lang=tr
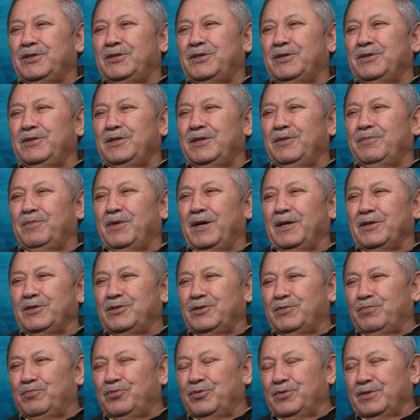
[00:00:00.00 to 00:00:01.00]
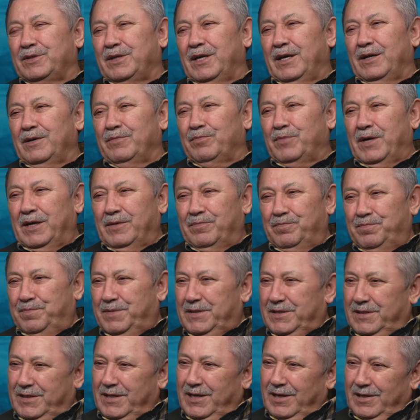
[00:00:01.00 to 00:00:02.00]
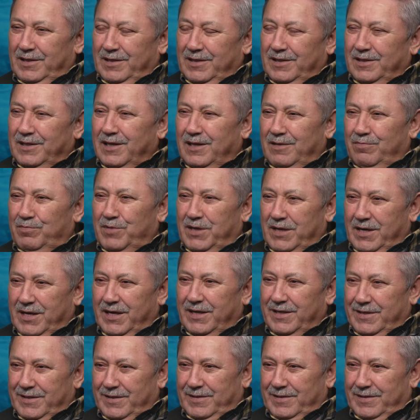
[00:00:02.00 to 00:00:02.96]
şimdi bak, burada bak bizde ilmi hal.